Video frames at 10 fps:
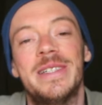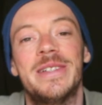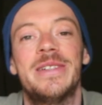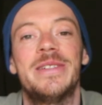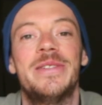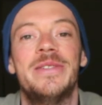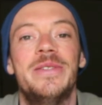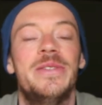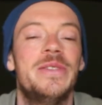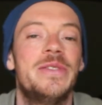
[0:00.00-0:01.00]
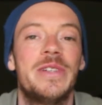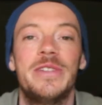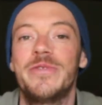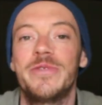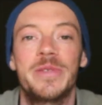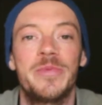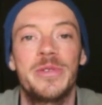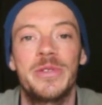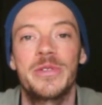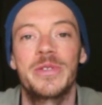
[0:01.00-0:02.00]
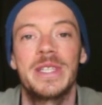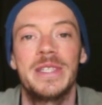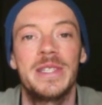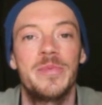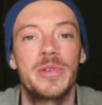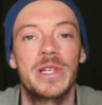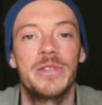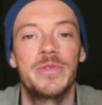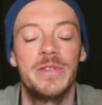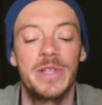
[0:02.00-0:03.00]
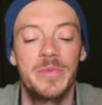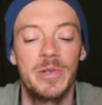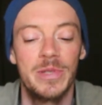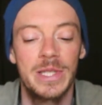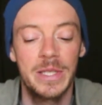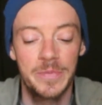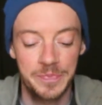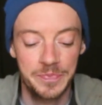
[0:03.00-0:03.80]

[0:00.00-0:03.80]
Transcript: Euh, enfin, il faut vraiment s'organiser pour qu'elle soit avec moi aussi.